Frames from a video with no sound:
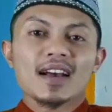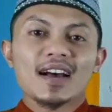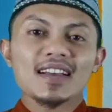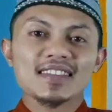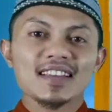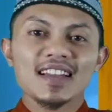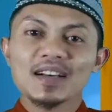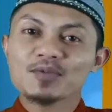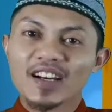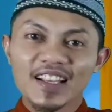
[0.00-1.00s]

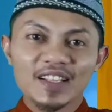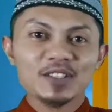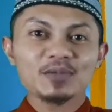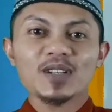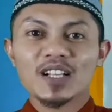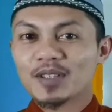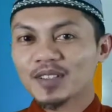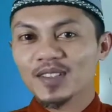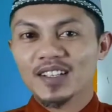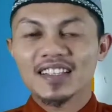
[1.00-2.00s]
Assalamualaikum
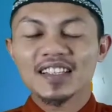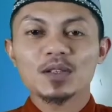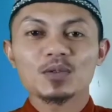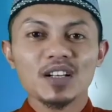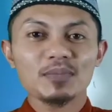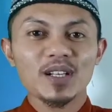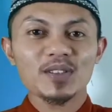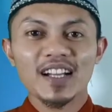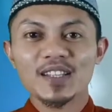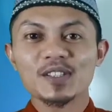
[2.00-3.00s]
warahmatullahi
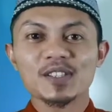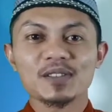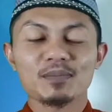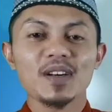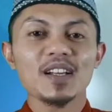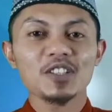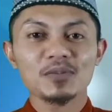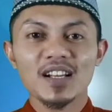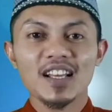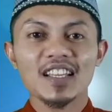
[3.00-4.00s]
wabarakatuh
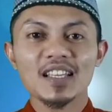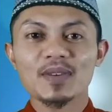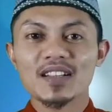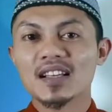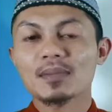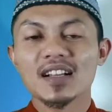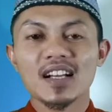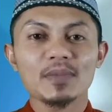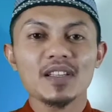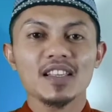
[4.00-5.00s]
Berjumpa lagi bersama
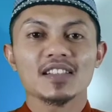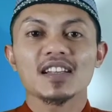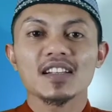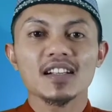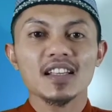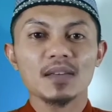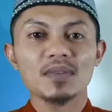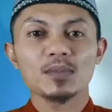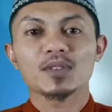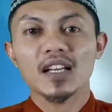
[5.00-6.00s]
kami di channel
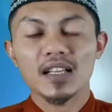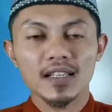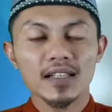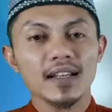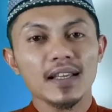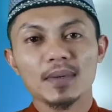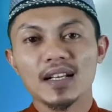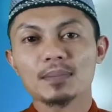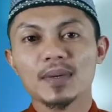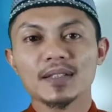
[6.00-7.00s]
Imam Mutakin
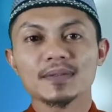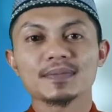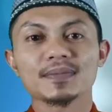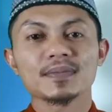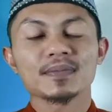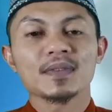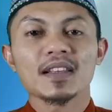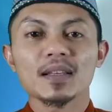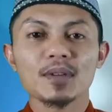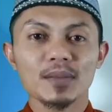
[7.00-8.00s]

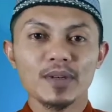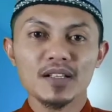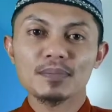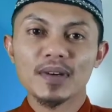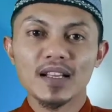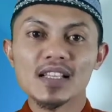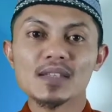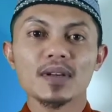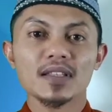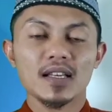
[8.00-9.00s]
58 Teman-teman, pada
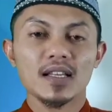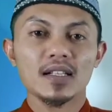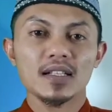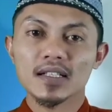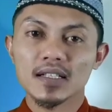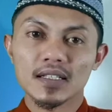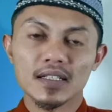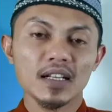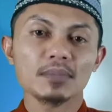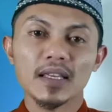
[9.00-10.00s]
kesempatan
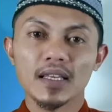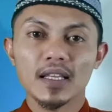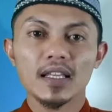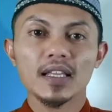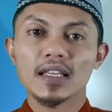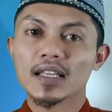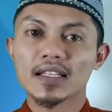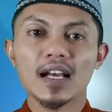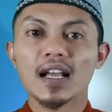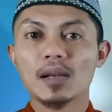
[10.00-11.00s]
yang baik ini
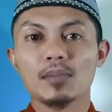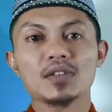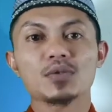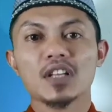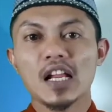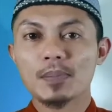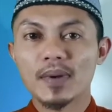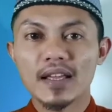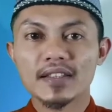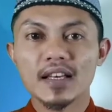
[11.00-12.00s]
Kita akan melanjutkan
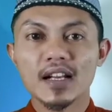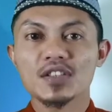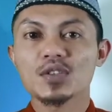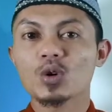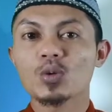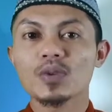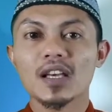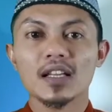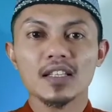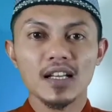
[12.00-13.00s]
pelajaran
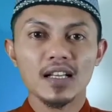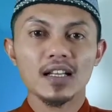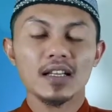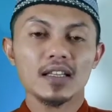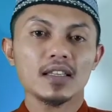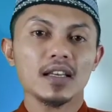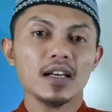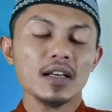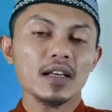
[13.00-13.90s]
jurumiyahnya, ya,